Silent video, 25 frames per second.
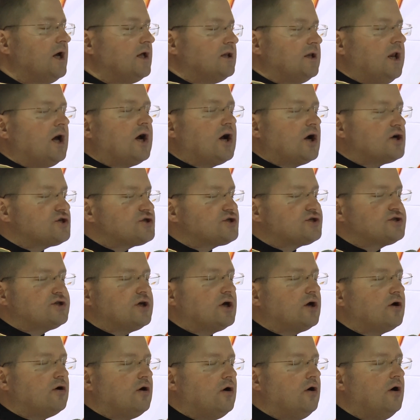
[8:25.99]
dla
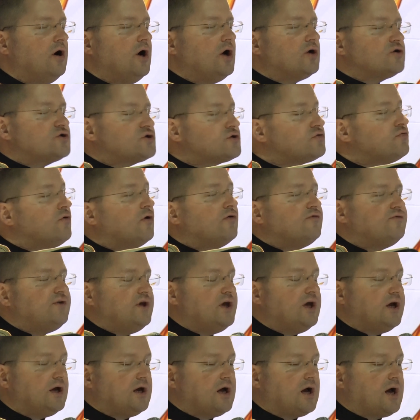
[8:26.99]
każdego
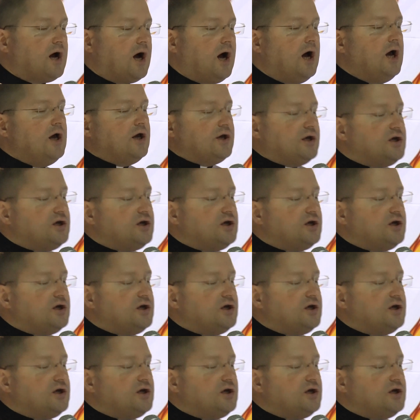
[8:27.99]
człowieka.